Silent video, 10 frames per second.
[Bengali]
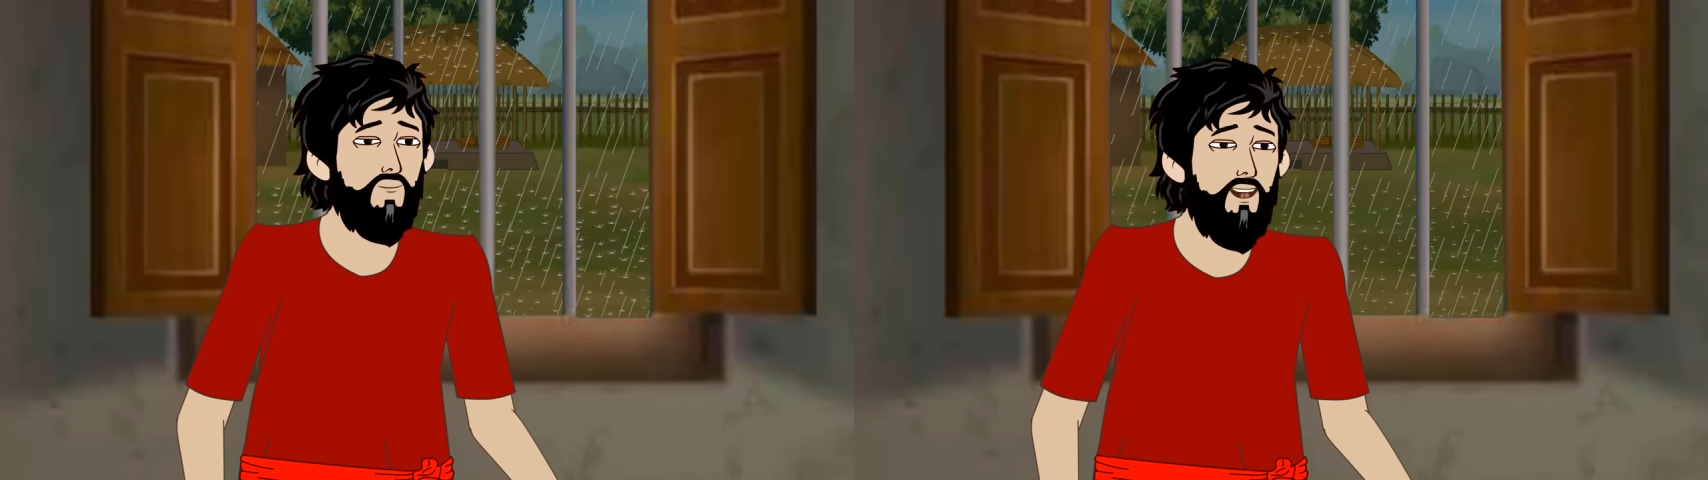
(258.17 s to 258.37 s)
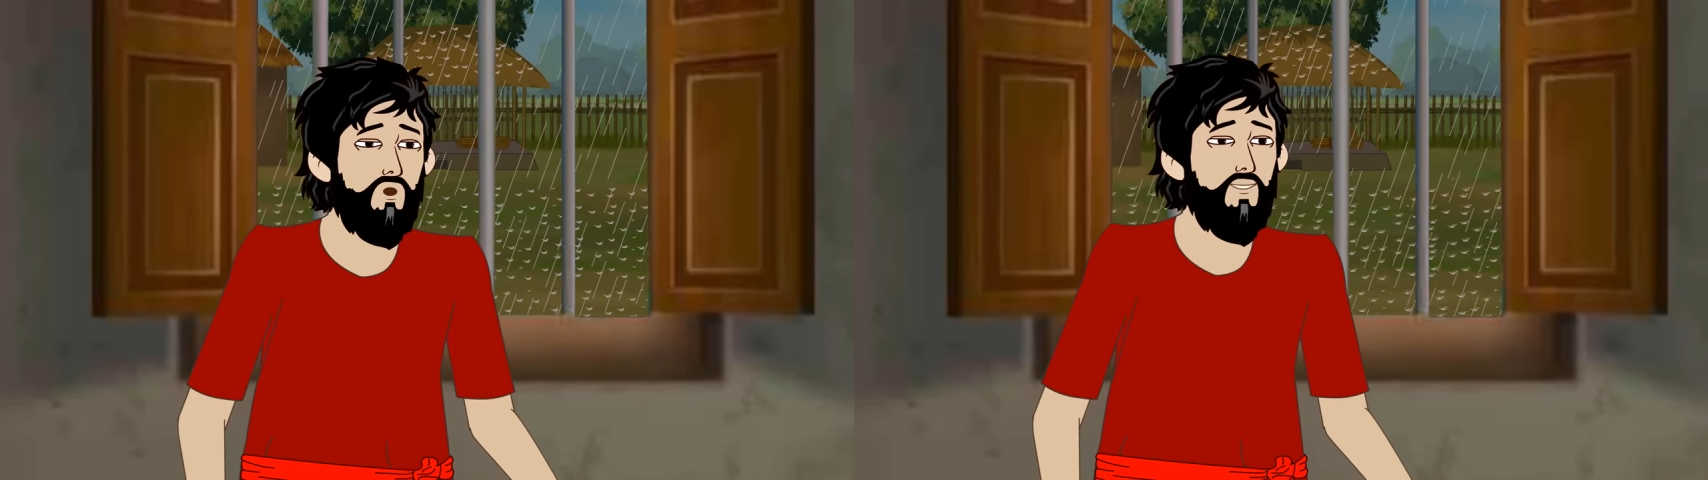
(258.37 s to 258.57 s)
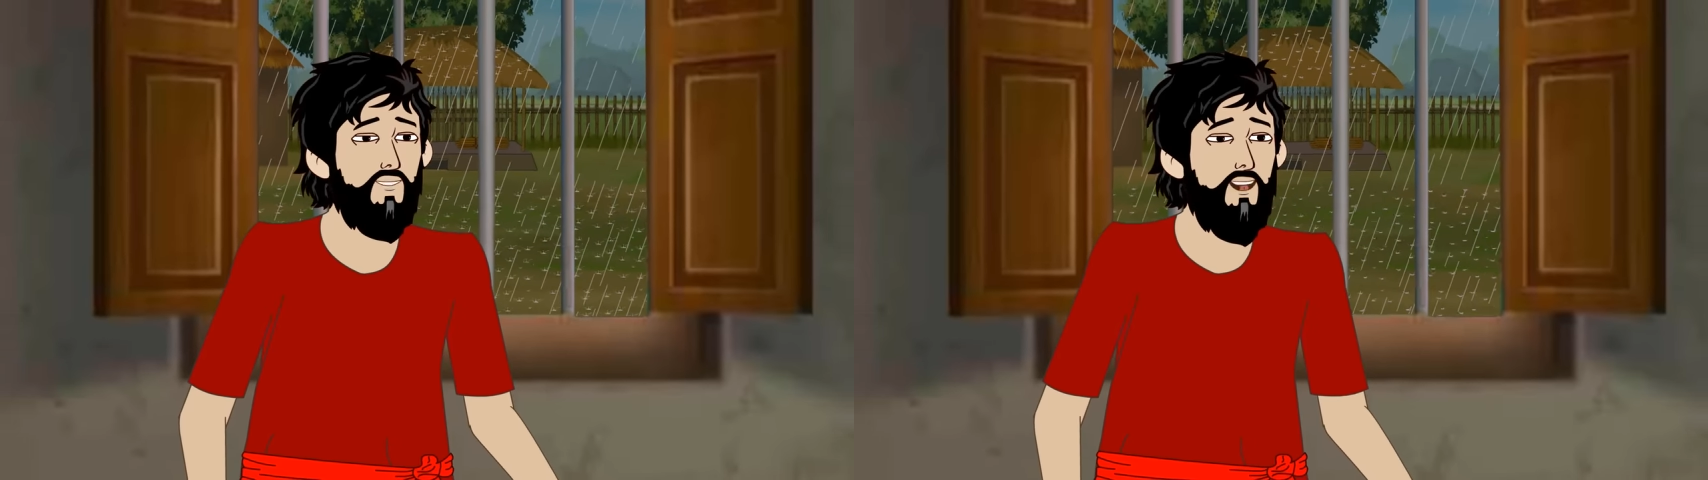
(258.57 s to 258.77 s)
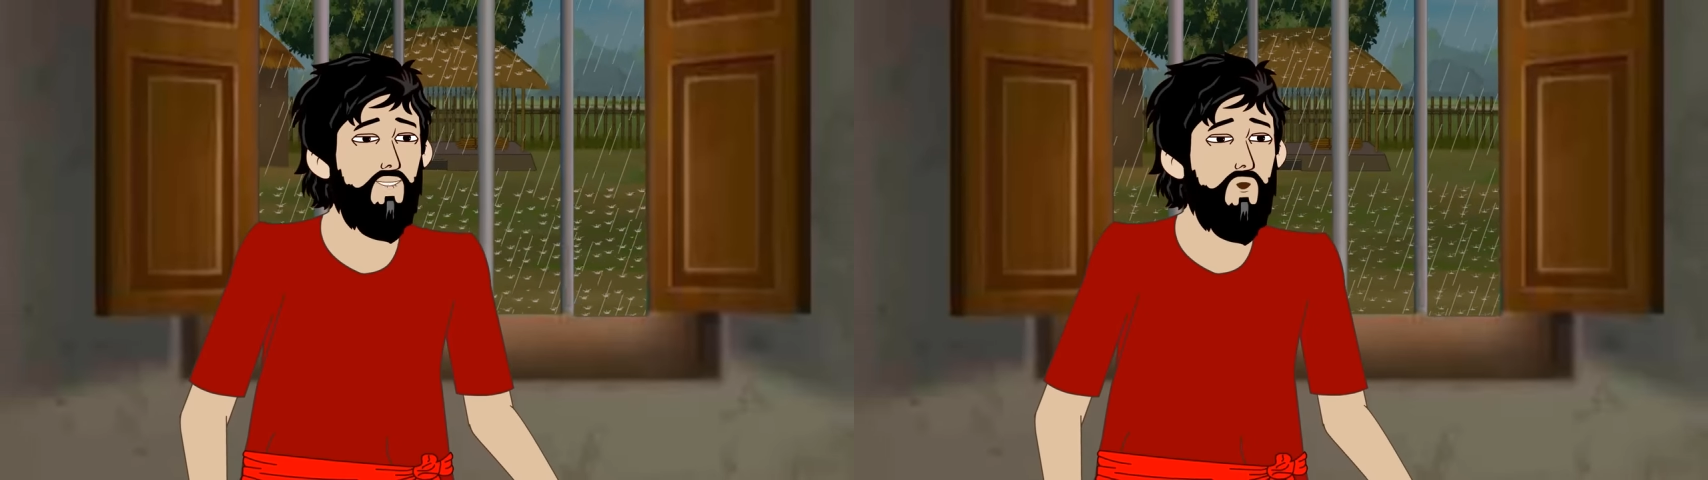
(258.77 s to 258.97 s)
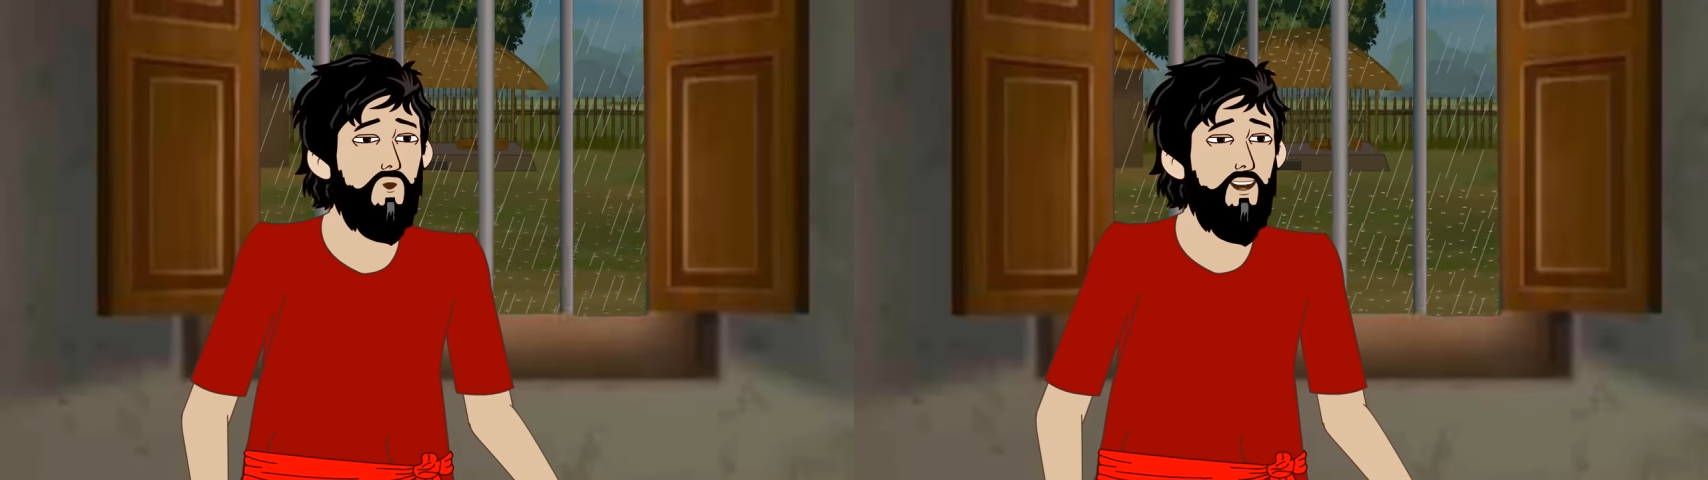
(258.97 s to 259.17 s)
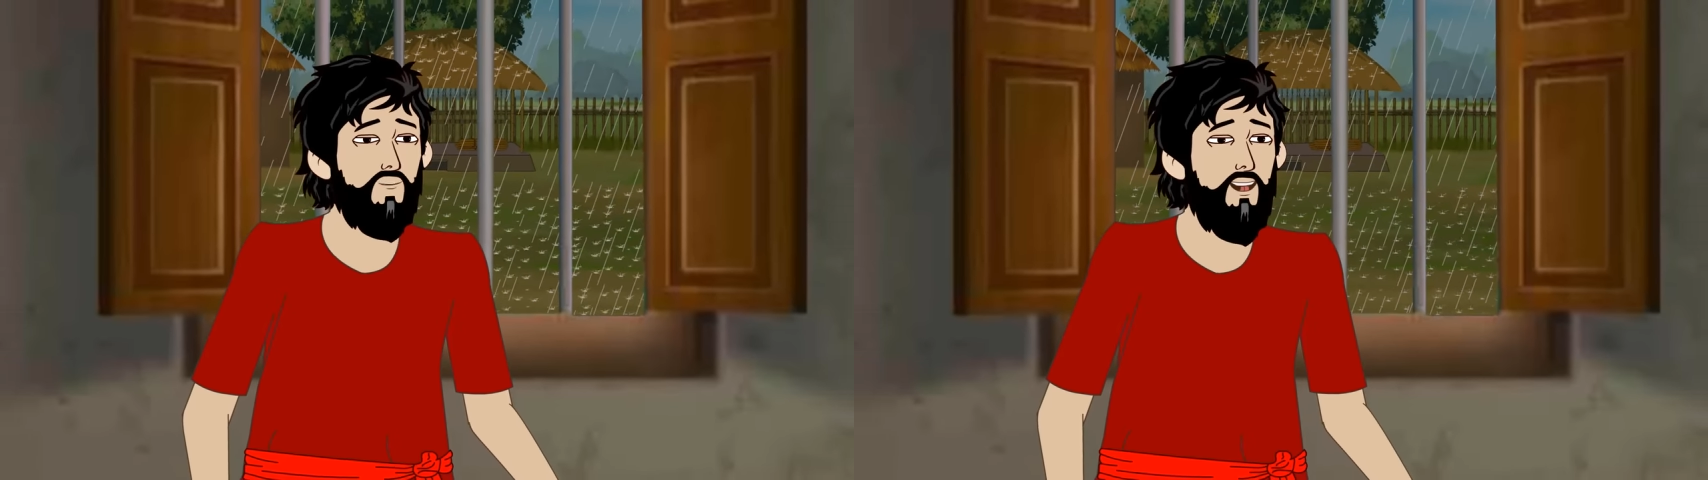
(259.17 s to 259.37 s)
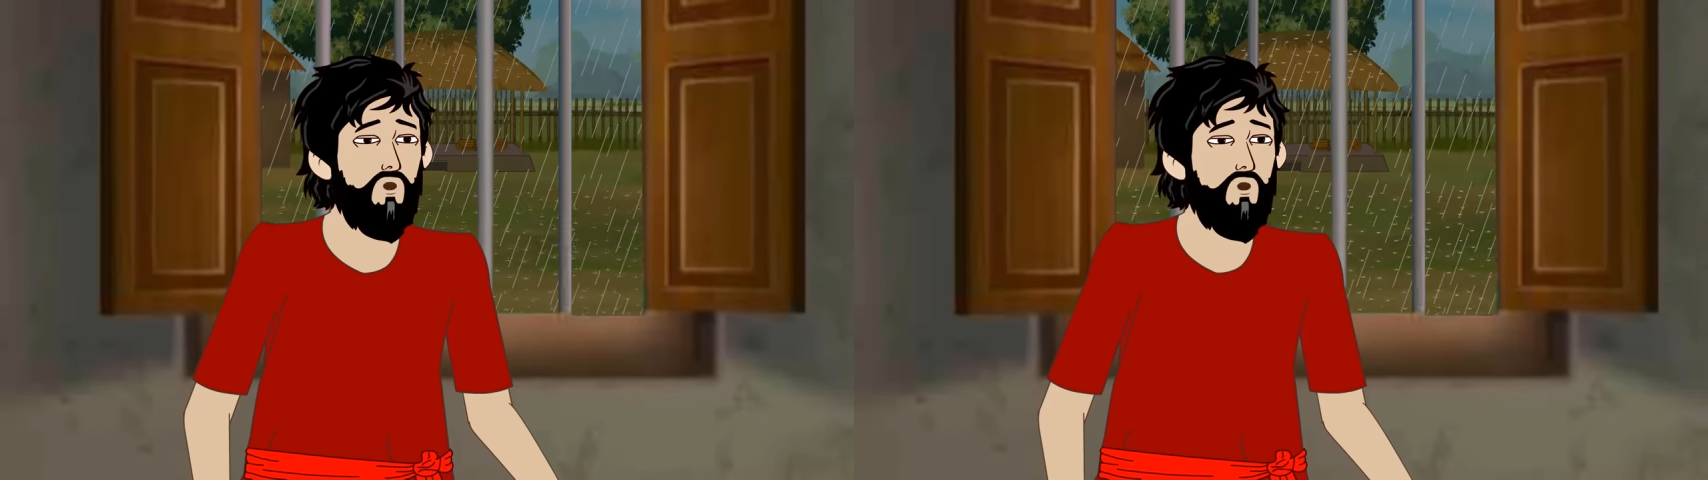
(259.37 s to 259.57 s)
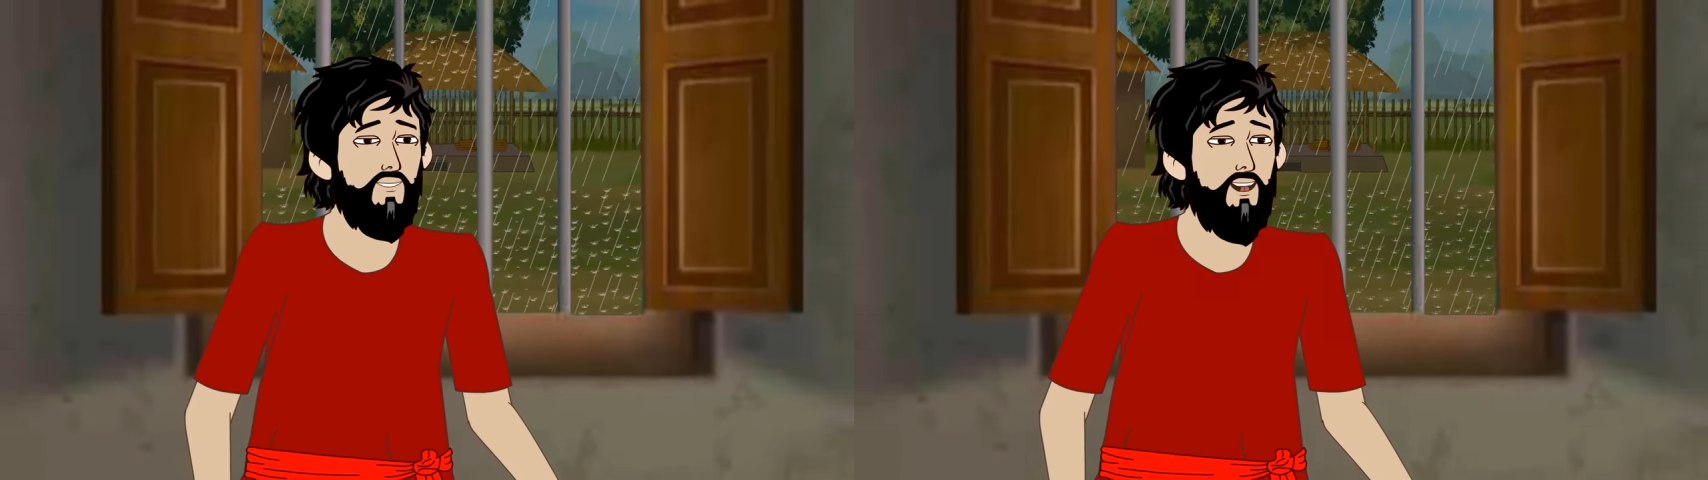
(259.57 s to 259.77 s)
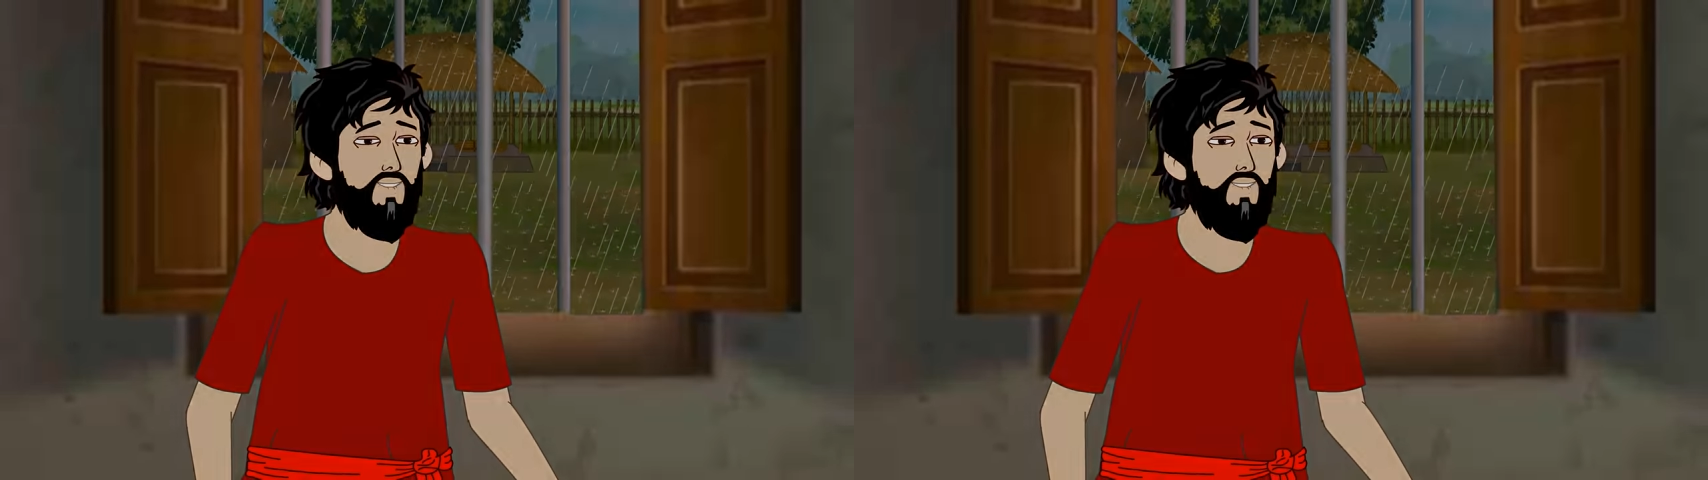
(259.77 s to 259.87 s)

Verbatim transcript: আমাকে আরো পরিশ্রম করতে